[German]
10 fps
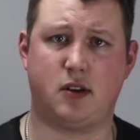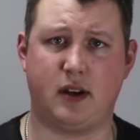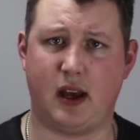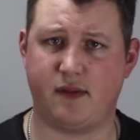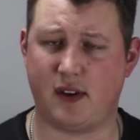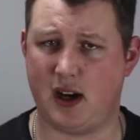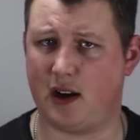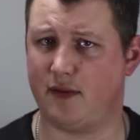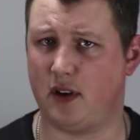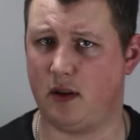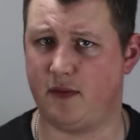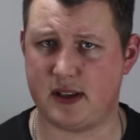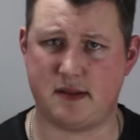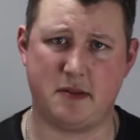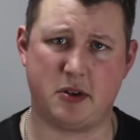schon die Anfrage von einem
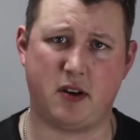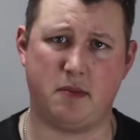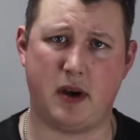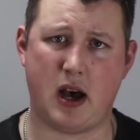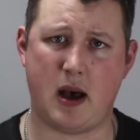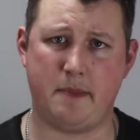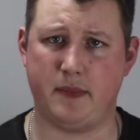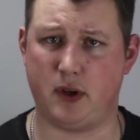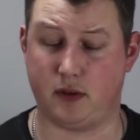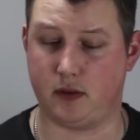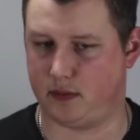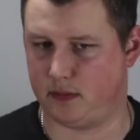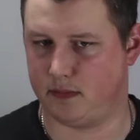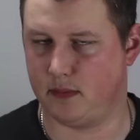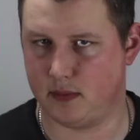Festival bekommen haben und es
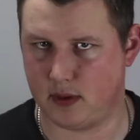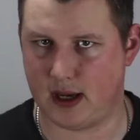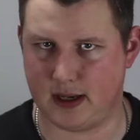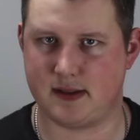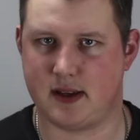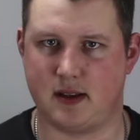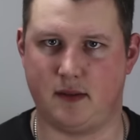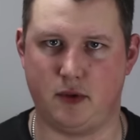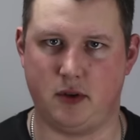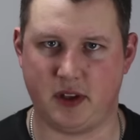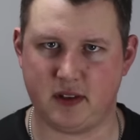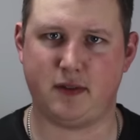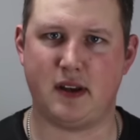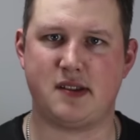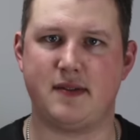handelt sich dann wohl um
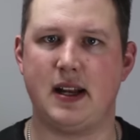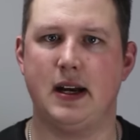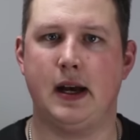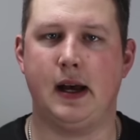dieses Festival